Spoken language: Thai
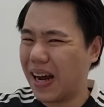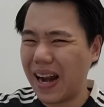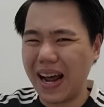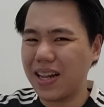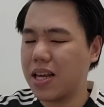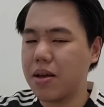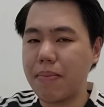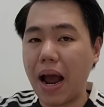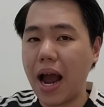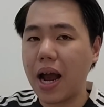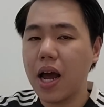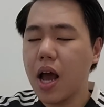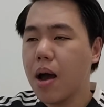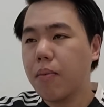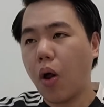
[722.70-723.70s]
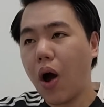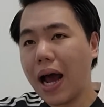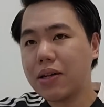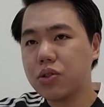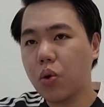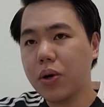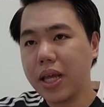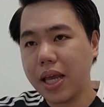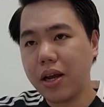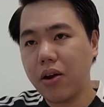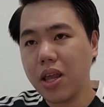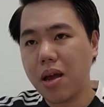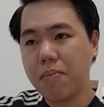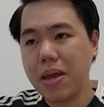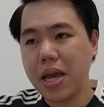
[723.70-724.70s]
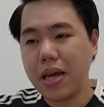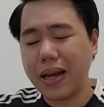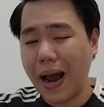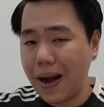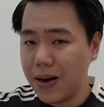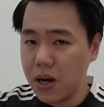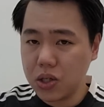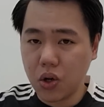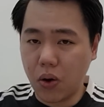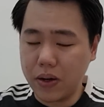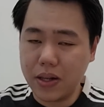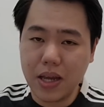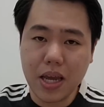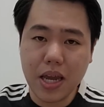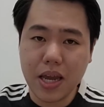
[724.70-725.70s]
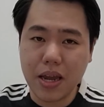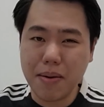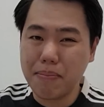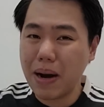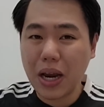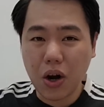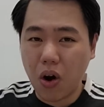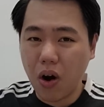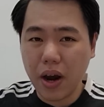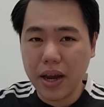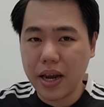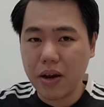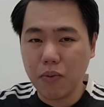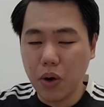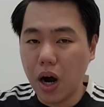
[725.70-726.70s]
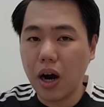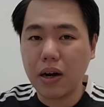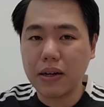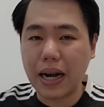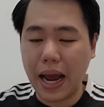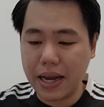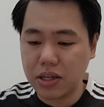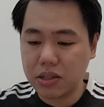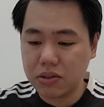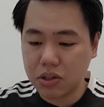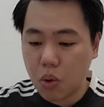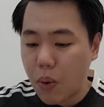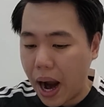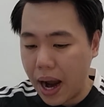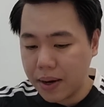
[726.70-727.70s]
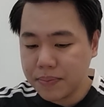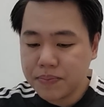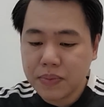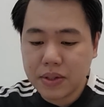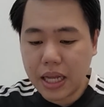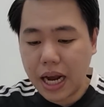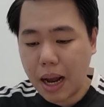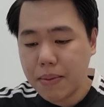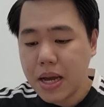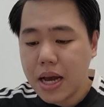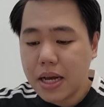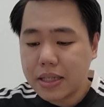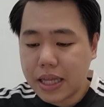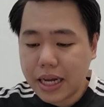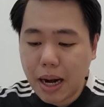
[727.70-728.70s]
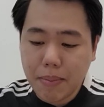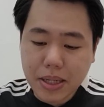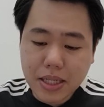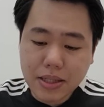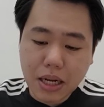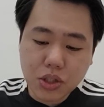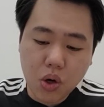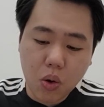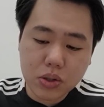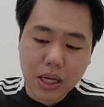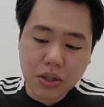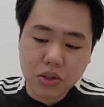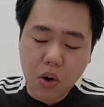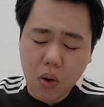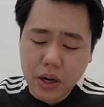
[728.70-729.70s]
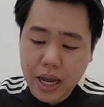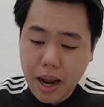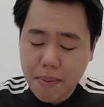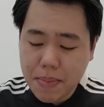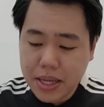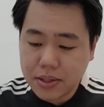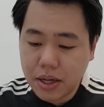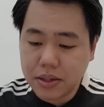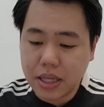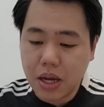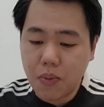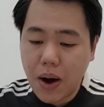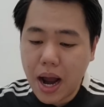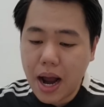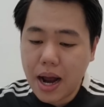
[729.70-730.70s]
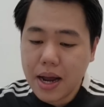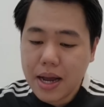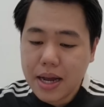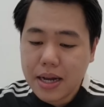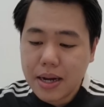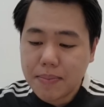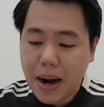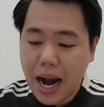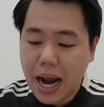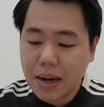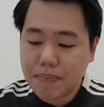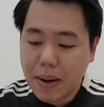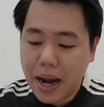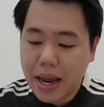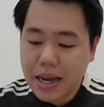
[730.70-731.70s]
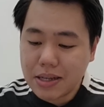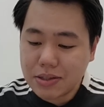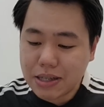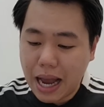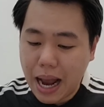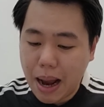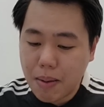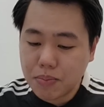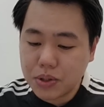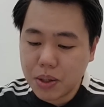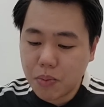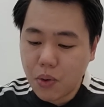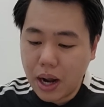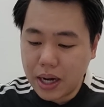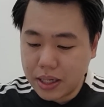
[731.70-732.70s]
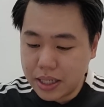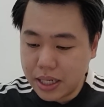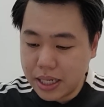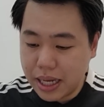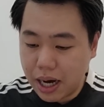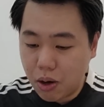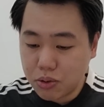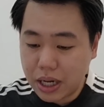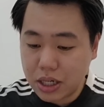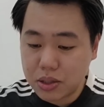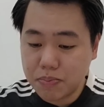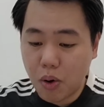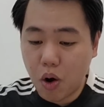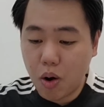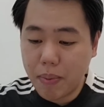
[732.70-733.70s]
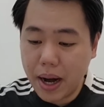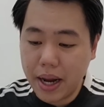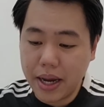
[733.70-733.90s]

ขนาดดีมาก เพราะอันโทนีก็ยังมีการเลือกช็อตที่ไม่ค่อยเวิร์กหลายจังหวะนะครับแต่กลับมาที่ซานโชซานโชเนี่ยมีสถิติว่า ผ่านไป 30 กว่านาทีเนี่ยเขาทัชบอลไป